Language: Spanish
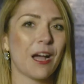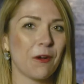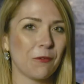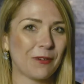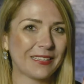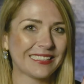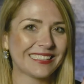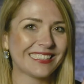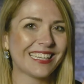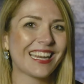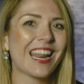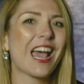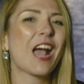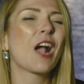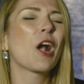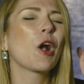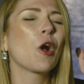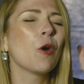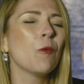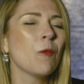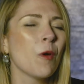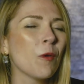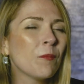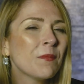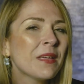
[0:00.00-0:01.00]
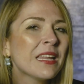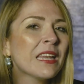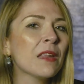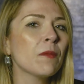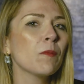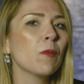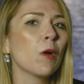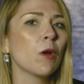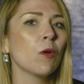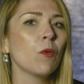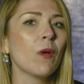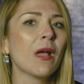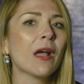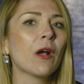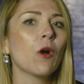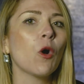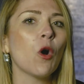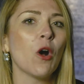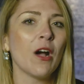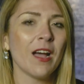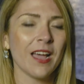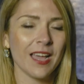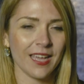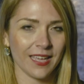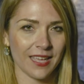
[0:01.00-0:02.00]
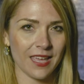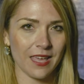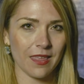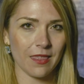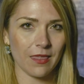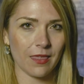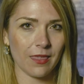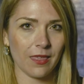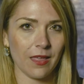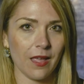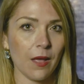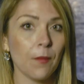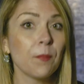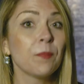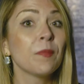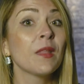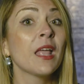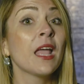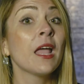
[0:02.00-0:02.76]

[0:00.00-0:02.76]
aguantarán como mínimo luego 15